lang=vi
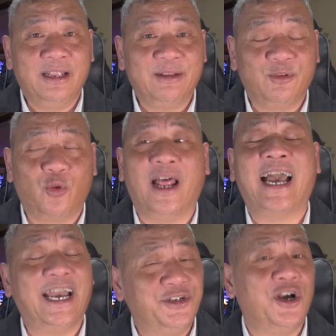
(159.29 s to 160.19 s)
tôi đặt
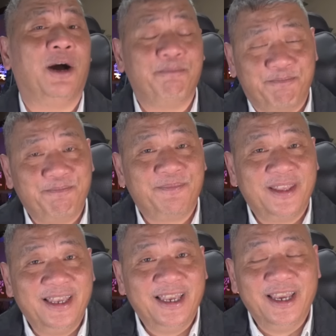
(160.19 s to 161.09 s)
hai trường hợp
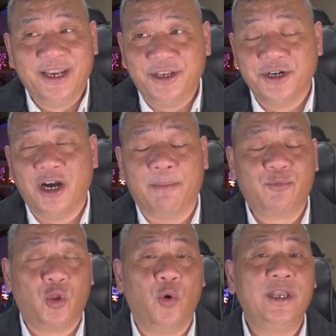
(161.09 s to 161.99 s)
trường hợp
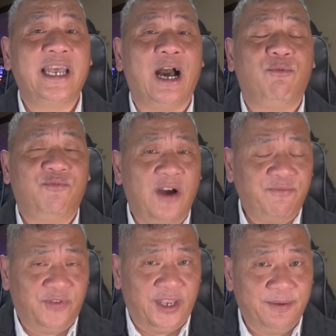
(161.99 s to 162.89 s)
tối cao
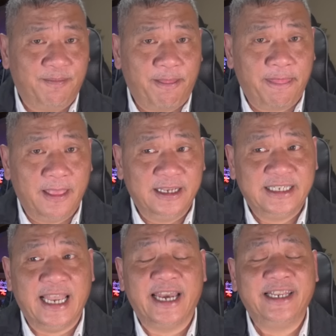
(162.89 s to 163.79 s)
pháp viện
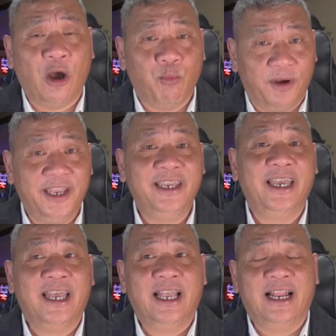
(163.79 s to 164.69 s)
sẽ đồng ý
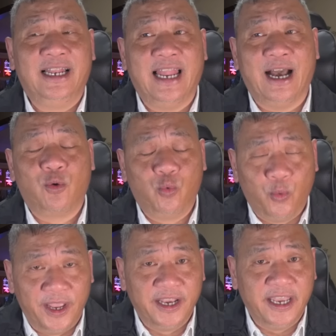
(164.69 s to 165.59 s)
là
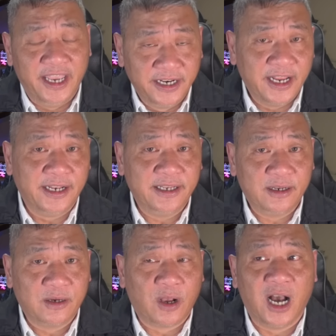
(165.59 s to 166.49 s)
quyền hiến định
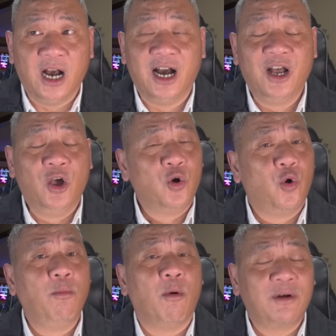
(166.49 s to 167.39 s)
à,
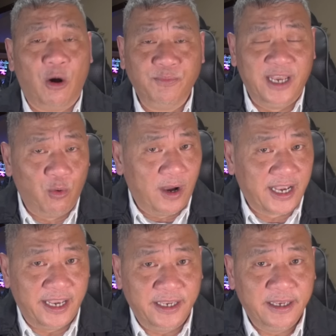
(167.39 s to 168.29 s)
của một công dân Hoa
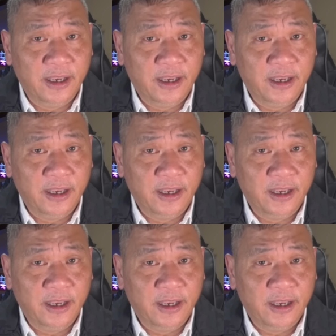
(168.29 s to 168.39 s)
Kỳ